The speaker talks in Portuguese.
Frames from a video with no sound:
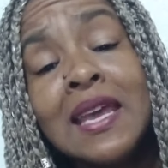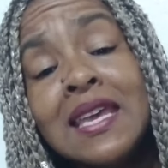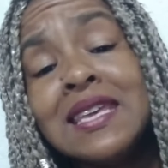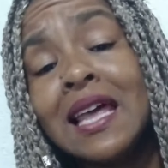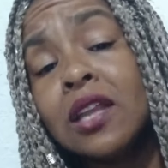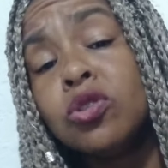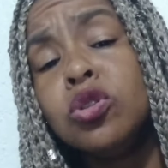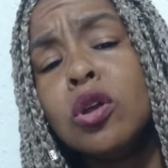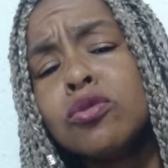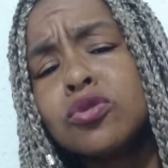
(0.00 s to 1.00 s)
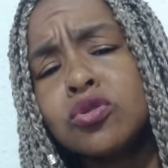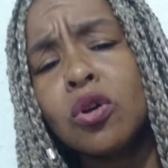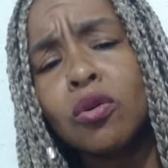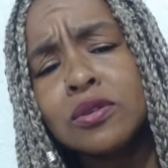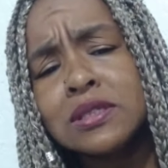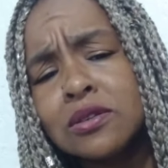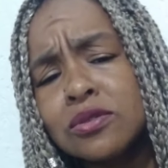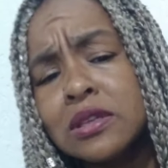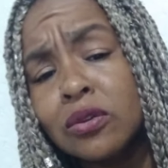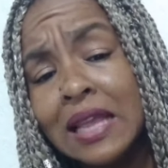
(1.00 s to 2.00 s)
e ela não só conseguiu
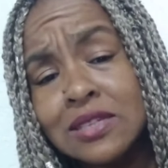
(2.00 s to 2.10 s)
saldar